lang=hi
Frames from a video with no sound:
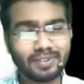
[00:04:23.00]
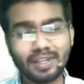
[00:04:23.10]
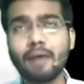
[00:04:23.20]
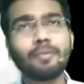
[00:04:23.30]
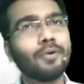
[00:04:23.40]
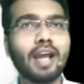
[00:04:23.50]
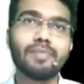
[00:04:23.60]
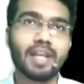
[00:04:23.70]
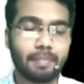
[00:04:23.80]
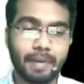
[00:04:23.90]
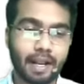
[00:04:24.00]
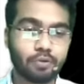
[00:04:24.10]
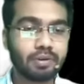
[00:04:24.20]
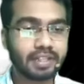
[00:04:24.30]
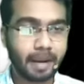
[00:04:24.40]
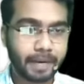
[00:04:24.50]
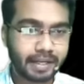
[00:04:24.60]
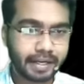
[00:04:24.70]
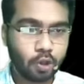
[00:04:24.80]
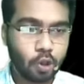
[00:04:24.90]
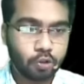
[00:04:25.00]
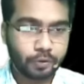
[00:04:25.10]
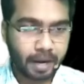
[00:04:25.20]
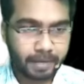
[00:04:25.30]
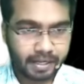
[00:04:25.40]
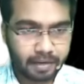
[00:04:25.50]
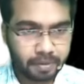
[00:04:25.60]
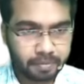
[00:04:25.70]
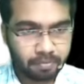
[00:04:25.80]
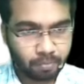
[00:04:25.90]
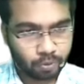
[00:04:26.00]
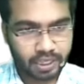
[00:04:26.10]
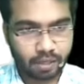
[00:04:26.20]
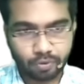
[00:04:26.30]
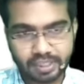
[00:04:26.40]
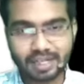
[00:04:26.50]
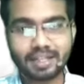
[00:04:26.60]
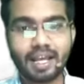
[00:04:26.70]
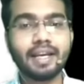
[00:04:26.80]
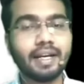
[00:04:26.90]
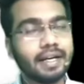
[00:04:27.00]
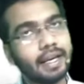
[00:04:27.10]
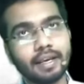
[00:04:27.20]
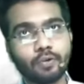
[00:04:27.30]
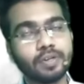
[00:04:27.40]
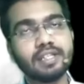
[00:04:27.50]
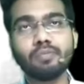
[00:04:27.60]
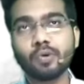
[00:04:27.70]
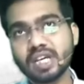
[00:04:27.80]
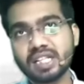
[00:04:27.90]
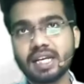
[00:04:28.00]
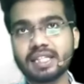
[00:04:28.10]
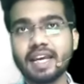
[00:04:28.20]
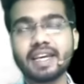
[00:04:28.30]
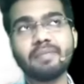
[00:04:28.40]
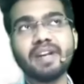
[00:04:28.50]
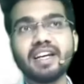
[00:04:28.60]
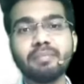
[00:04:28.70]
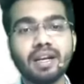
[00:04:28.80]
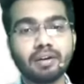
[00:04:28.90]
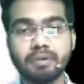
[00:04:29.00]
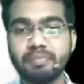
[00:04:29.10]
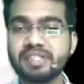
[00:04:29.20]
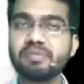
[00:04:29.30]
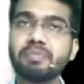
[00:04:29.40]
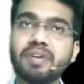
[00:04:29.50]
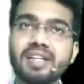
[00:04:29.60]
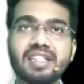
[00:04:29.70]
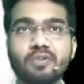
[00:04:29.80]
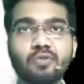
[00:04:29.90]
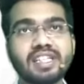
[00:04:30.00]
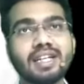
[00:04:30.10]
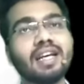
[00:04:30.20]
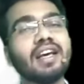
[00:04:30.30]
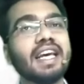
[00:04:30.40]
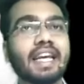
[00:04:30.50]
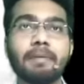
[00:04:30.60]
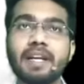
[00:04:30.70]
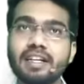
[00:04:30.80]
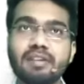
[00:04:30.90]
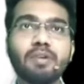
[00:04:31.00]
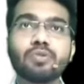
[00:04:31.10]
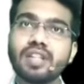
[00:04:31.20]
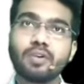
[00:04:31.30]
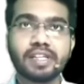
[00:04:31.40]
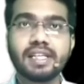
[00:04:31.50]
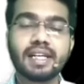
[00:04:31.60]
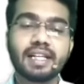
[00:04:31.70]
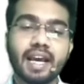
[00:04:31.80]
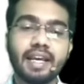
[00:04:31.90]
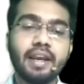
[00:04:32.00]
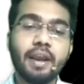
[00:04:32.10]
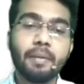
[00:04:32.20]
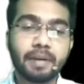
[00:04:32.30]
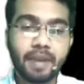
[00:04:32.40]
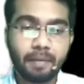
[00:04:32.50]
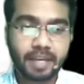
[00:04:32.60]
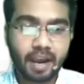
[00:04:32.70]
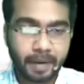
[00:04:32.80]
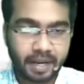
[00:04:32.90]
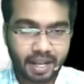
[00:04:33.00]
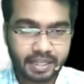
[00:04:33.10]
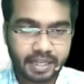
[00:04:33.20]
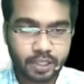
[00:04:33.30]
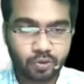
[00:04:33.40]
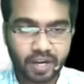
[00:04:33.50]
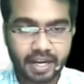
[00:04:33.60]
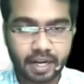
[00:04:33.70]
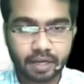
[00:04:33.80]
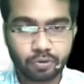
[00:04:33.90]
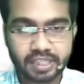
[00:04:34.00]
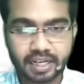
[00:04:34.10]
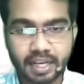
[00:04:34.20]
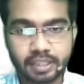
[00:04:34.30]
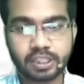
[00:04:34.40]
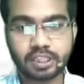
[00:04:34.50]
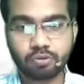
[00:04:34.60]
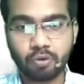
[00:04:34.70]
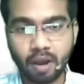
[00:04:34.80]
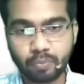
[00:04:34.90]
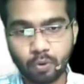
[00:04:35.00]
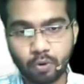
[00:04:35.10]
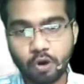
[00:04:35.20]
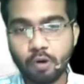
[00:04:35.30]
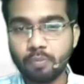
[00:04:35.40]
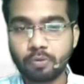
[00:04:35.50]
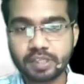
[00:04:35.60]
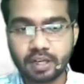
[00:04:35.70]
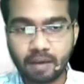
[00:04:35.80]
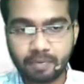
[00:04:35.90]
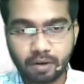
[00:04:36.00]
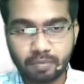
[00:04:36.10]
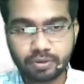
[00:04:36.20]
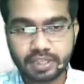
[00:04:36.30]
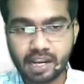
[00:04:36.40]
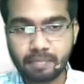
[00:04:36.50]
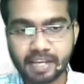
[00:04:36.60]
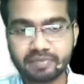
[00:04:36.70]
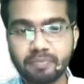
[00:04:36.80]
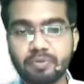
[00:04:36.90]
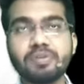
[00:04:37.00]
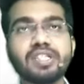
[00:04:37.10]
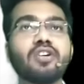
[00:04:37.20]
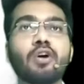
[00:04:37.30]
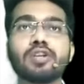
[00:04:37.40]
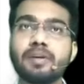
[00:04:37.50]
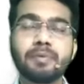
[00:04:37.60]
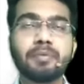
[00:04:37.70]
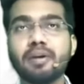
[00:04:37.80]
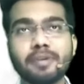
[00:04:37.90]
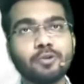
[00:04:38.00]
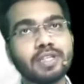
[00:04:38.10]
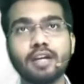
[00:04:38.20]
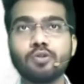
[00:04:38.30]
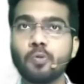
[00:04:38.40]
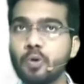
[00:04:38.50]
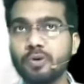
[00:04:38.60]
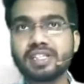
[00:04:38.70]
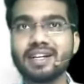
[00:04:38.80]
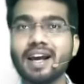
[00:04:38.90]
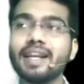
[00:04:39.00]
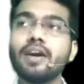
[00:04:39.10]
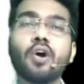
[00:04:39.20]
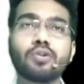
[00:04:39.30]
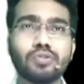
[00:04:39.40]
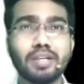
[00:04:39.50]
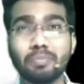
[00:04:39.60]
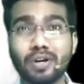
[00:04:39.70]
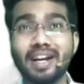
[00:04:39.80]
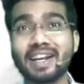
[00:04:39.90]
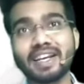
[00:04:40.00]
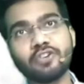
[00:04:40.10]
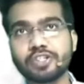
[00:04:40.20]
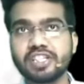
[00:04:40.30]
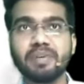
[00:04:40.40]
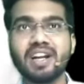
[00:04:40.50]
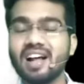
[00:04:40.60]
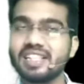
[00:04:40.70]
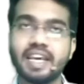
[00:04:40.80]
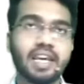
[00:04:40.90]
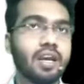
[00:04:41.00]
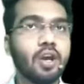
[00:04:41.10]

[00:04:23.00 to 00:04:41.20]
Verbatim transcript: आपको टाइम देना पड़ेगा उसके बाद कैपिटल गेन तो कैपिटल गेन में भी बहुत ज़्यादा क्वेश्चन रहता है ठीक है क्वेश्चन बहुत ज़्यादा रहता है कैपिटल गेन में लगभग पीजीबीपी का जितना क्वेश्चन है कैपिटल गेन में उतना क्वेश्चन रहता है फिर भी हम यहाँ पे ट्राई किए हैं जो नया नया क्वेश्चन है जिसको आपको प्रोविजन आपका कवर हो जाएगा मैक्सिमम प्रोविजन कॉन्सेप्ट भी कवर हो जाएगा तो वो क्वेश्चन डाले हैं और कुछ इंपॉर्टेंट ट्रिकी क्वेश्चन भी डाल दिए हैं